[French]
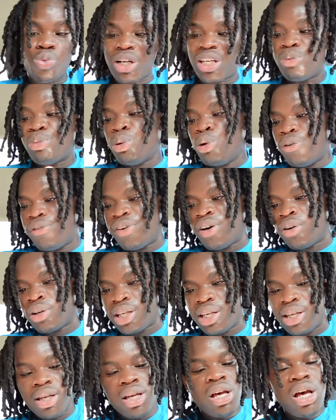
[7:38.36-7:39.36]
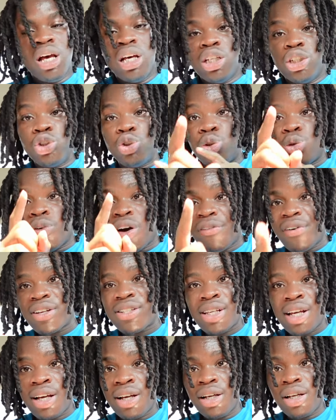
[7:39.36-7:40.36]
moi qui peux le faire, ok Si je te vois faire
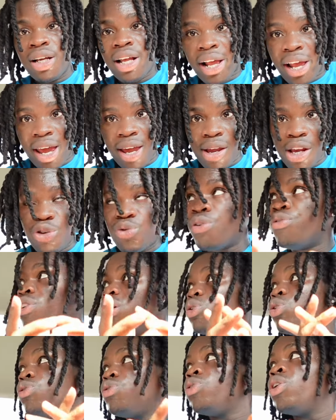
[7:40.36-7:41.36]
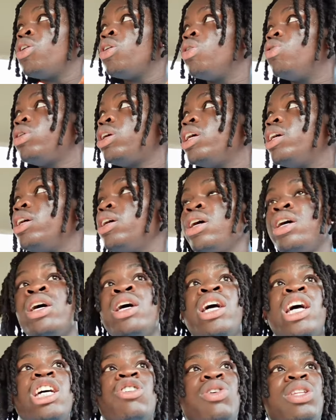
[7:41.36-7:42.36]
ça, hein, je vais venir te voir, ok Et
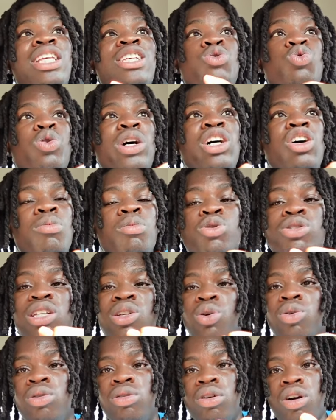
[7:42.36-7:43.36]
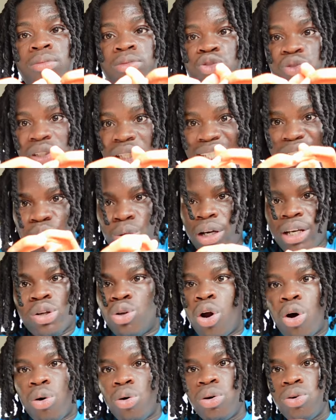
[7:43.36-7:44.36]
je t'ai souri comme un citron. Comme je t'ai souri,
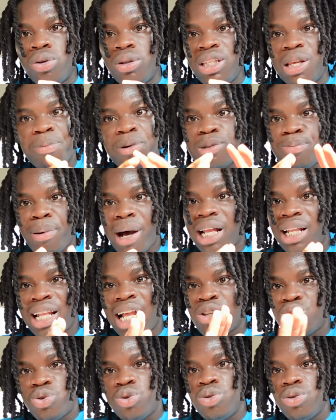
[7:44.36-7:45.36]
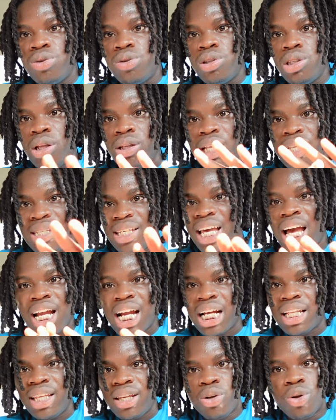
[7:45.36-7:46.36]
non dépense pas de la thune dans les tickets à
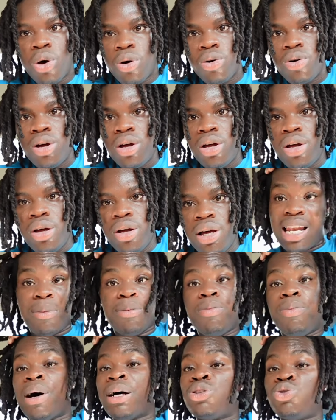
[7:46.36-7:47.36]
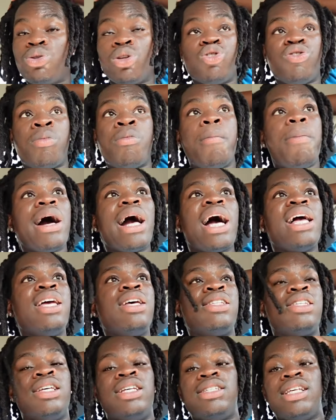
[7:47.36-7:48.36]
gratter. Non. La plupart du temps, tu vas même pas
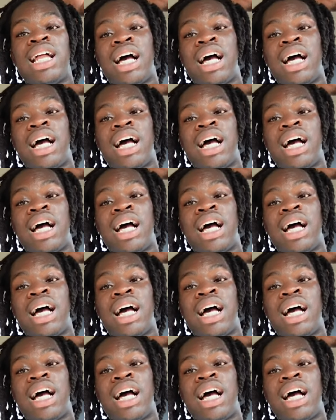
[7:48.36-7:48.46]
gagner. C'est